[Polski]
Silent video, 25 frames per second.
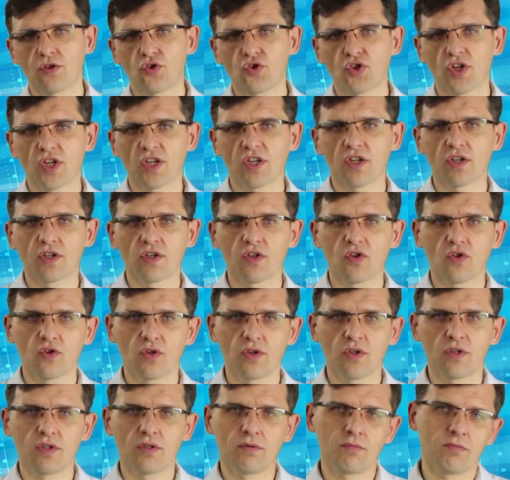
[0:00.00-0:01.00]
trzech
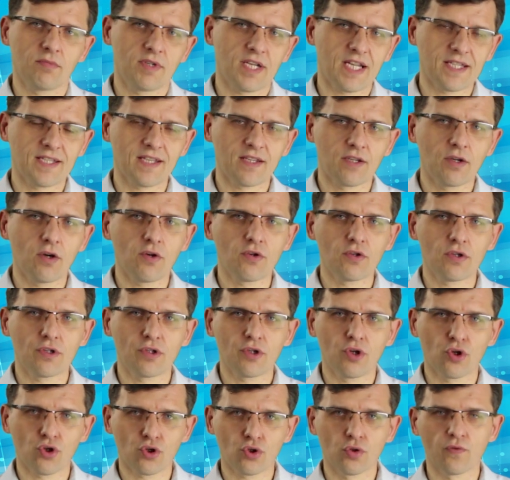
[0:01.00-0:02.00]
y, kategorii
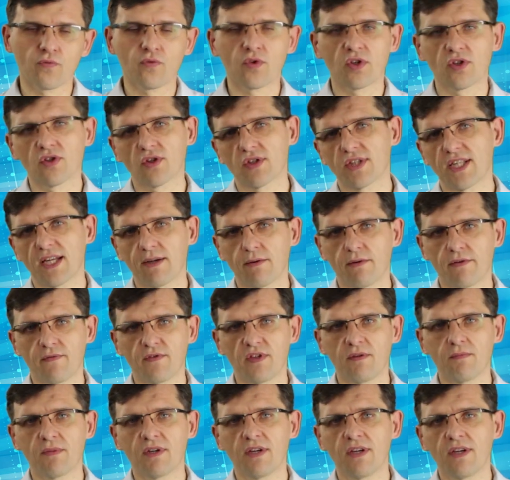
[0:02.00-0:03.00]
kosztów, które zostały w
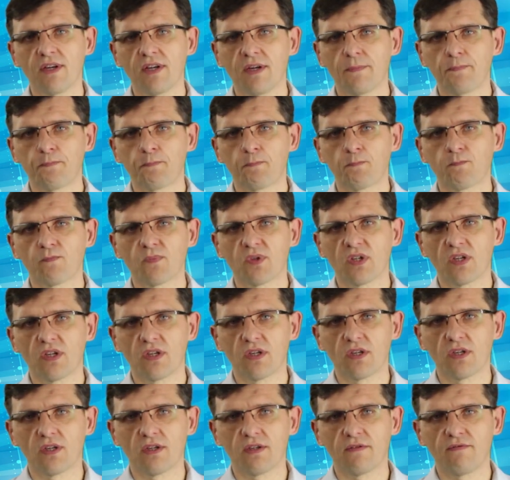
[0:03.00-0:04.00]
nim y,
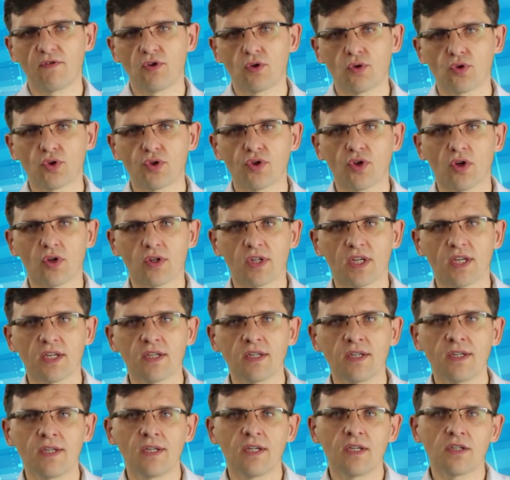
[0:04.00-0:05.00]

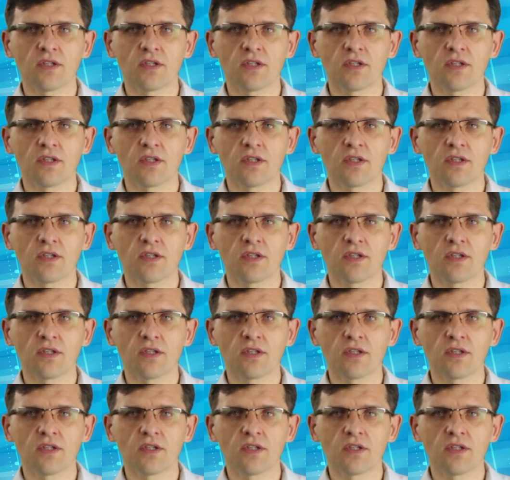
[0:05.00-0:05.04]
wyróżnione.